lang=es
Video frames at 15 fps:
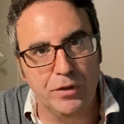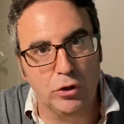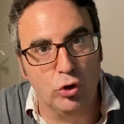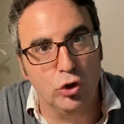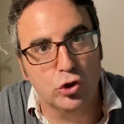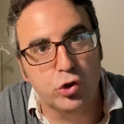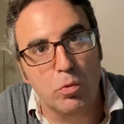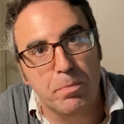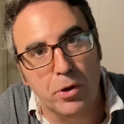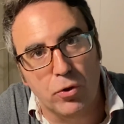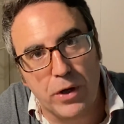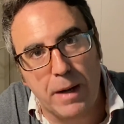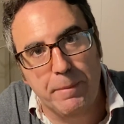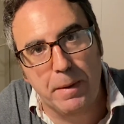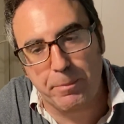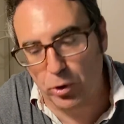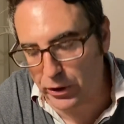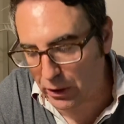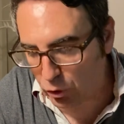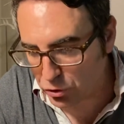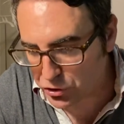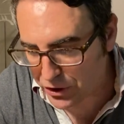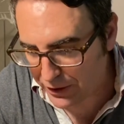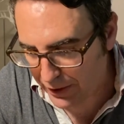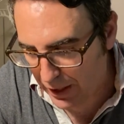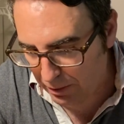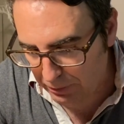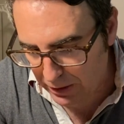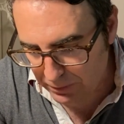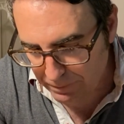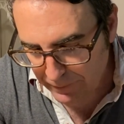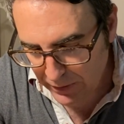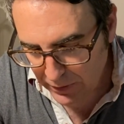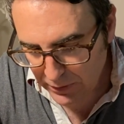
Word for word: todo su programa porque consideraba